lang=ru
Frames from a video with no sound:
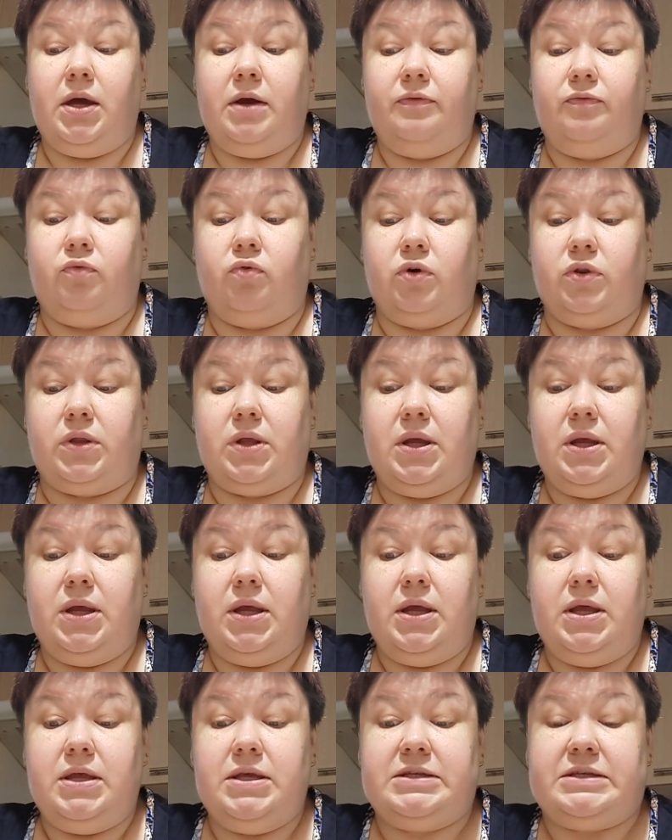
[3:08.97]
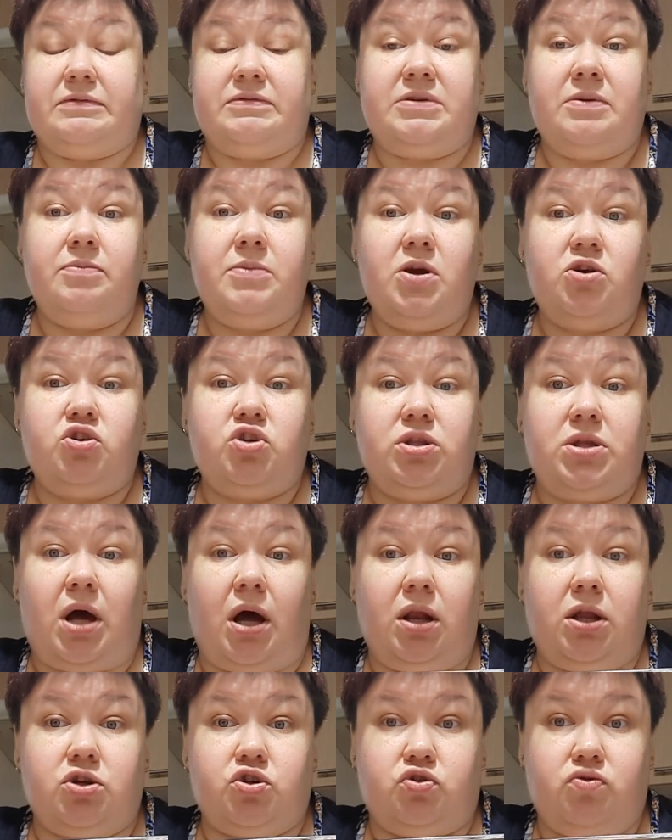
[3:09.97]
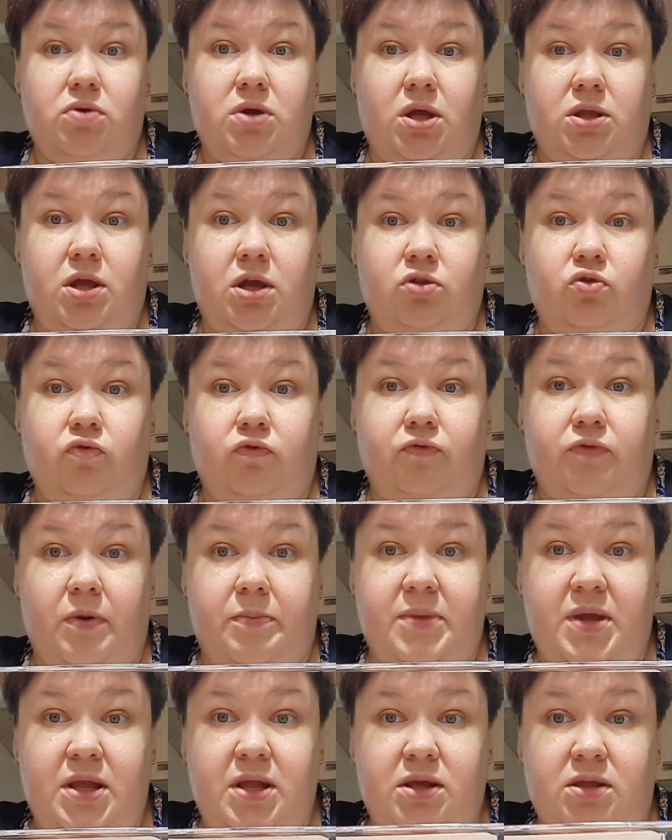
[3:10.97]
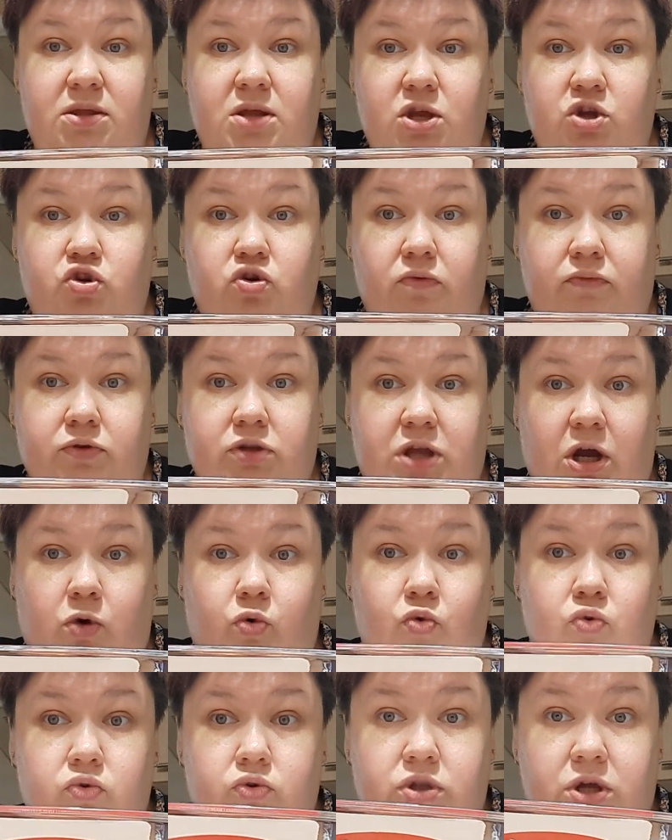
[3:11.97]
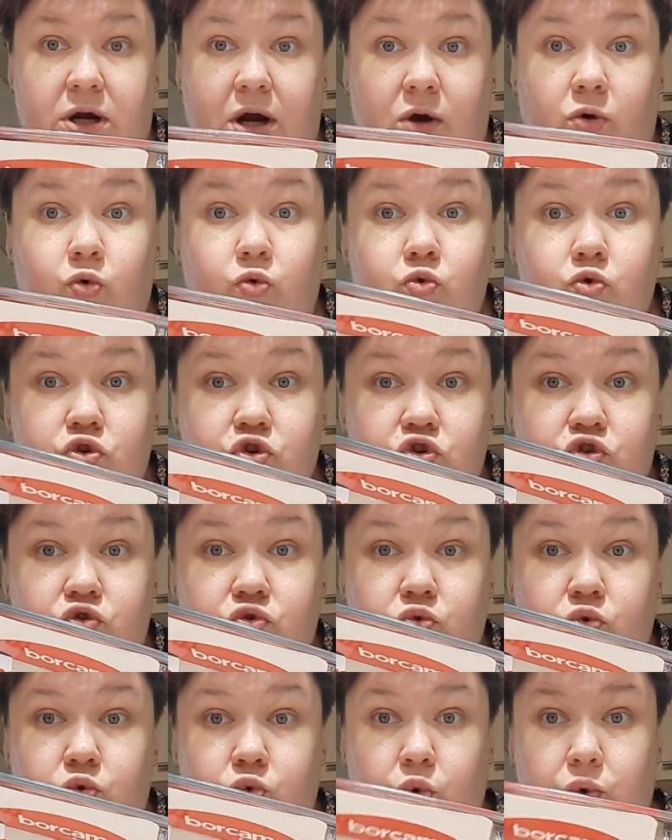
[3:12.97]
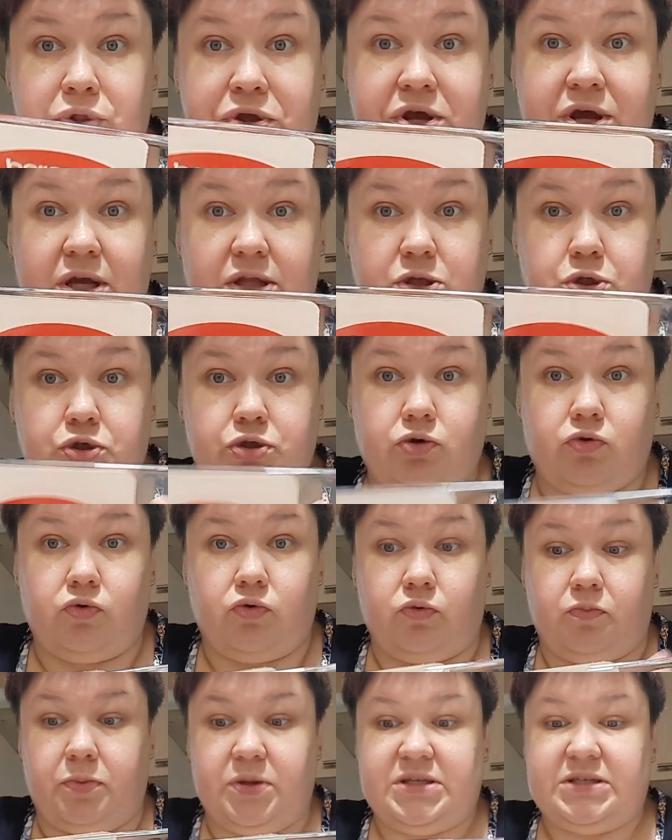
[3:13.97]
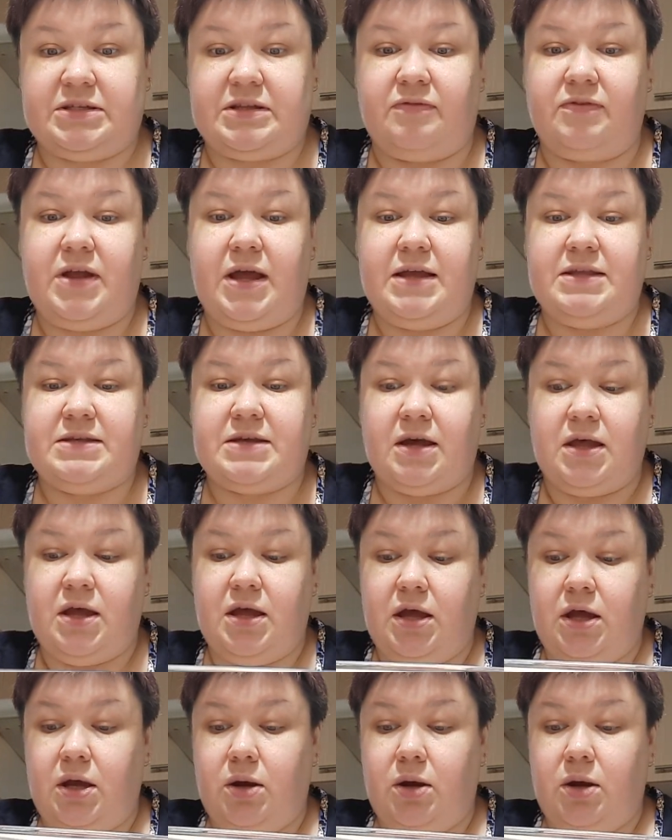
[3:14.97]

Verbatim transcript: Вот. И совсем не ожидала, что я найду в фамилии, да еще вот такую дорогущую турецкую. Представляете?